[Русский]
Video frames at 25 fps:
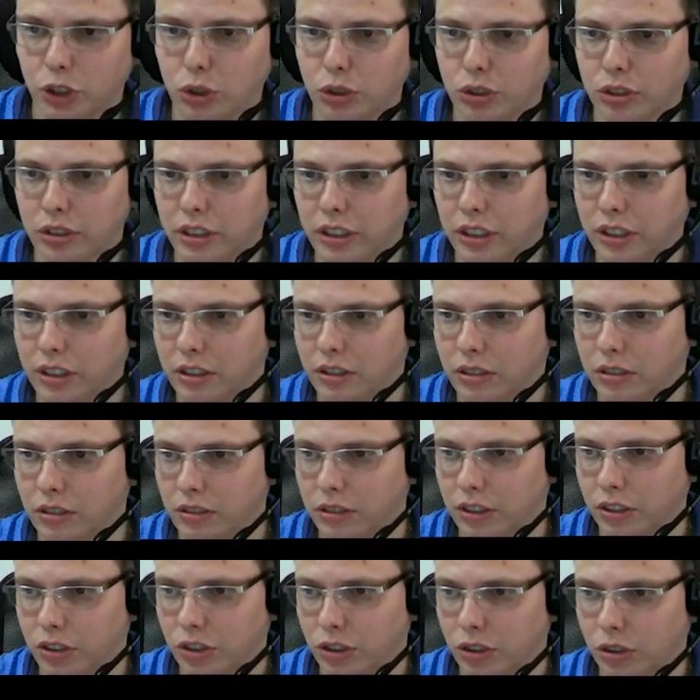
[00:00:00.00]
еще
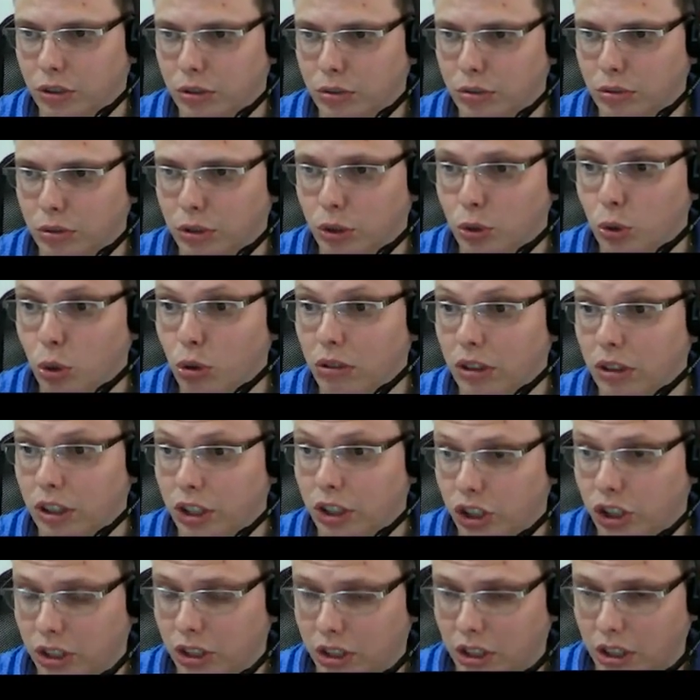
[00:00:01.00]
интересного? Значит, ну и
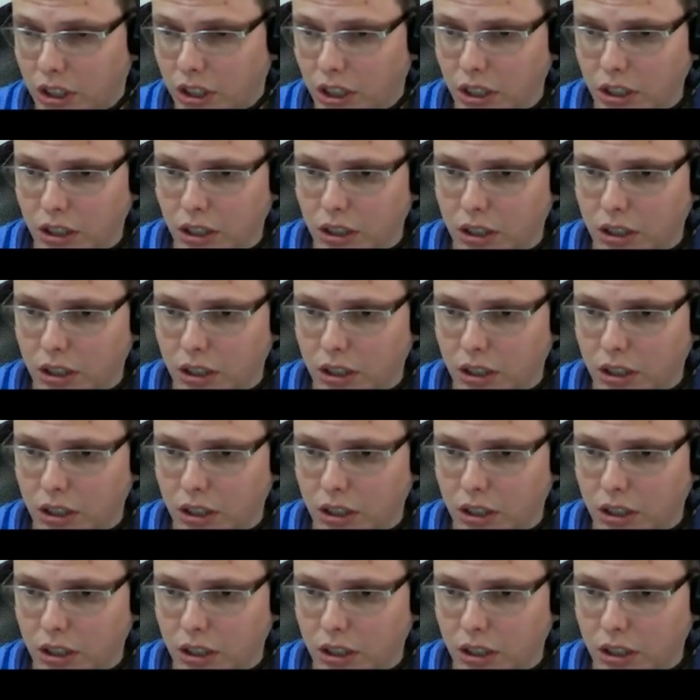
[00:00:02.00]
новые счета,